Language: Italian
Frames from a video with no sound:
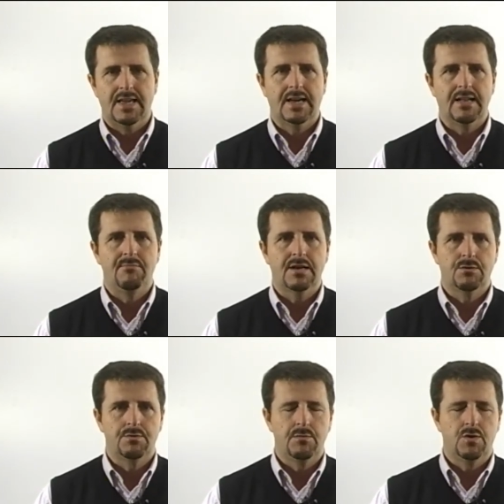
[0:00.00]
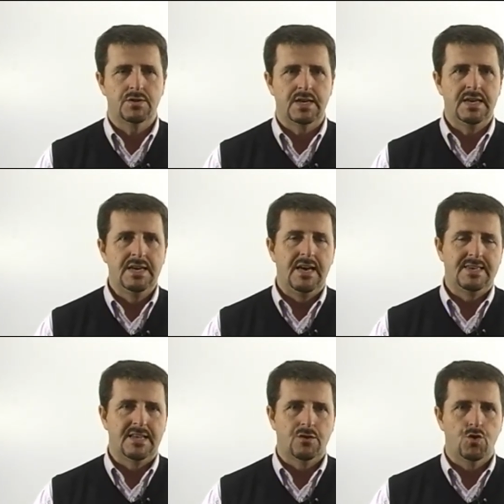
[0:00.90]
Anche il Basso Piemonte è
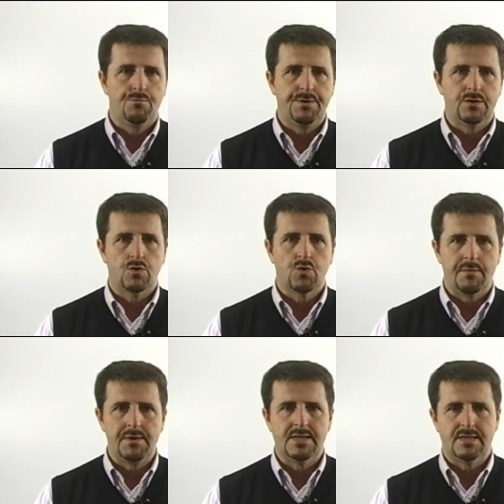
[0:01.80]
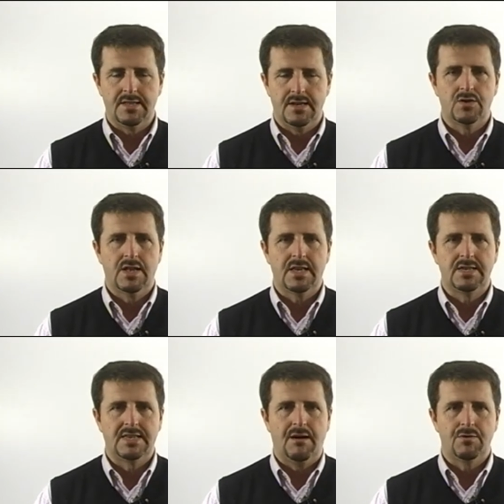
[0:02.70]
stato colpito duramente nella giornata di
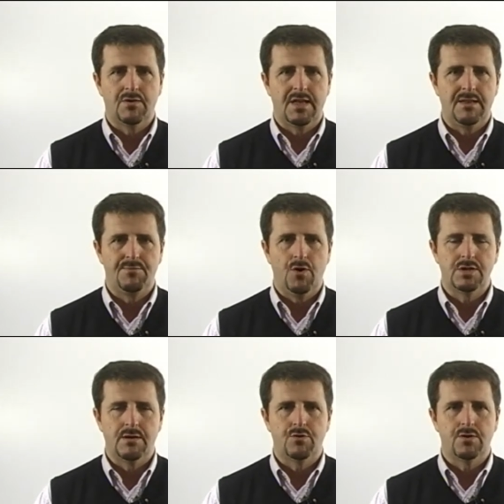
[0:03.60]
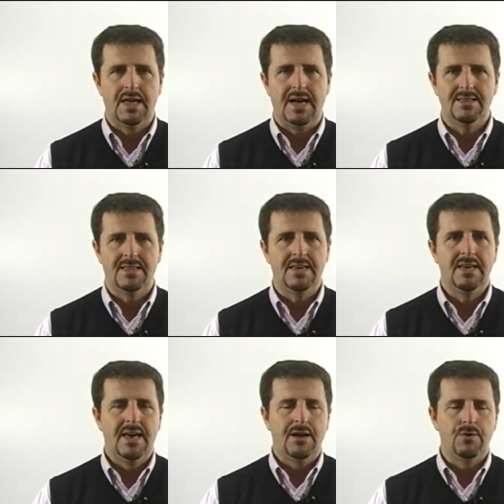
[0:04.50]
sabato dalle piogge abbondanti
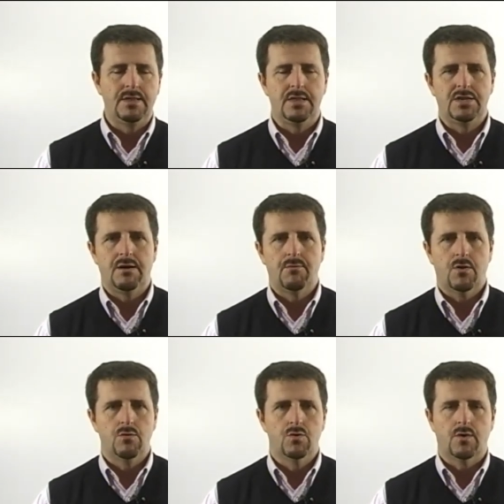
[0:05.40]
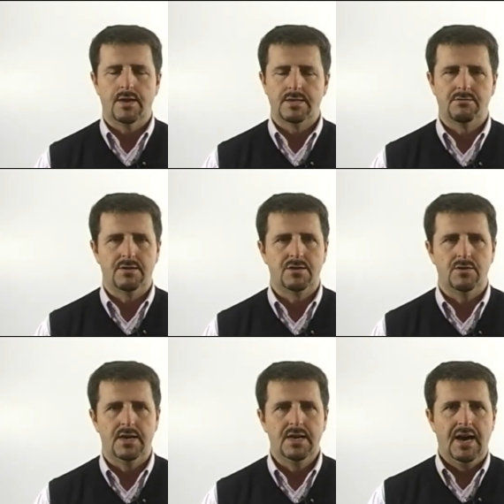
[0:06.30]
e quindi diciamo che comunque era una
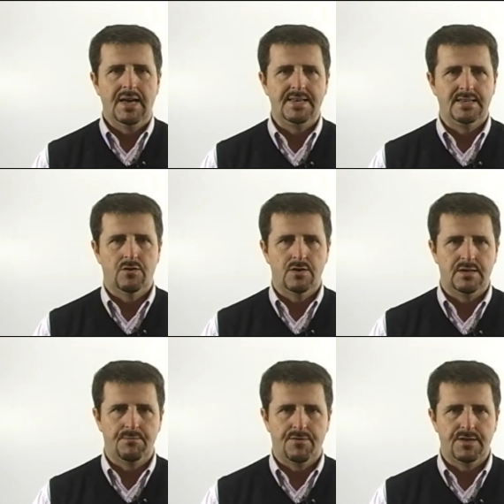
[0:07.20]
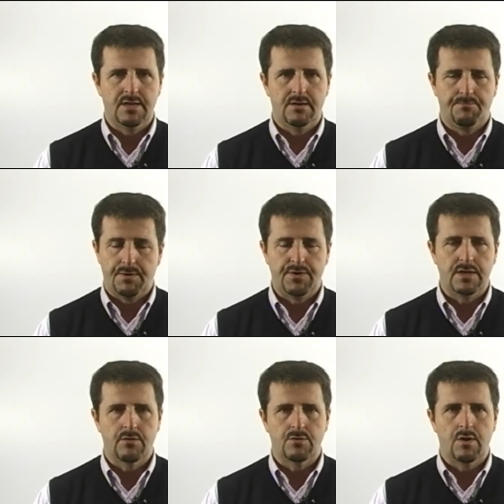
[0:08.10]
situazione a rischio e si è
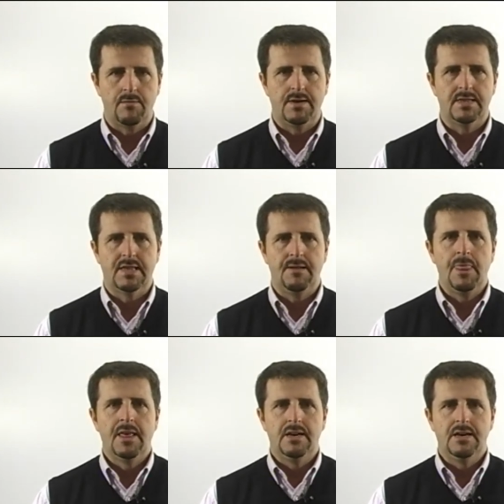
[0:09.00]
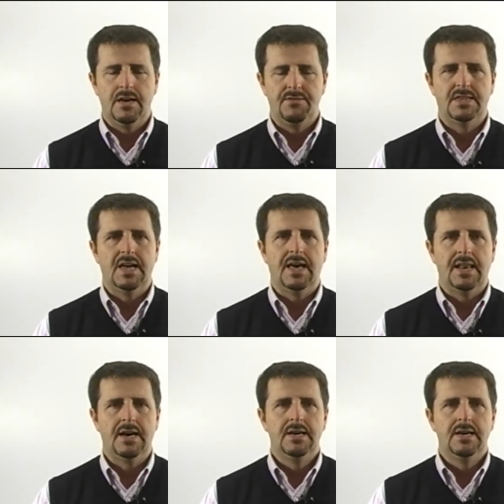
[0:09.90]
preferito naturalmente eh, evitarla.